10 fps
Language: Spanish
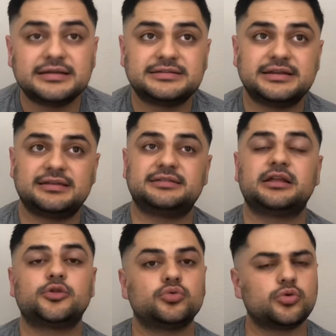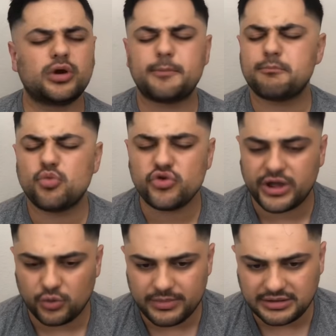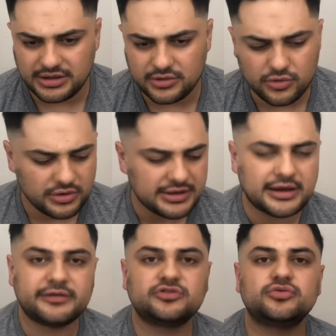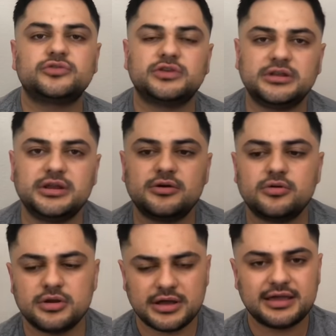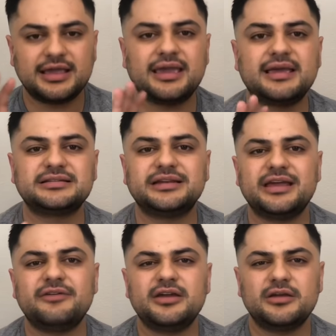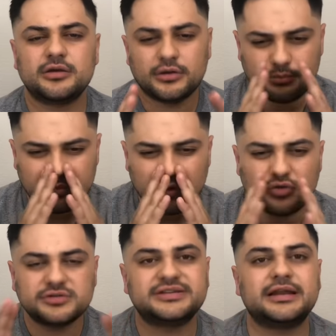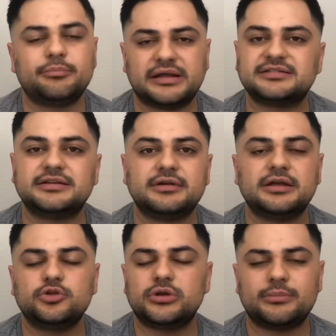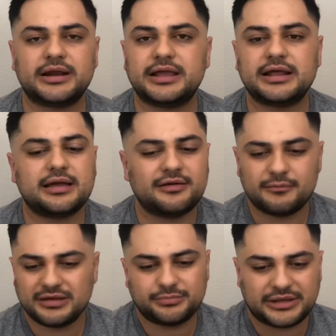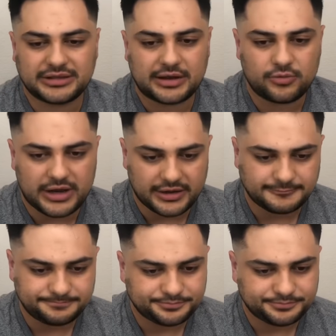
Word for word: se le siente un toque muy aromático y a la vez un cítrico que es leve, pero se le percibe de una manera espectacular.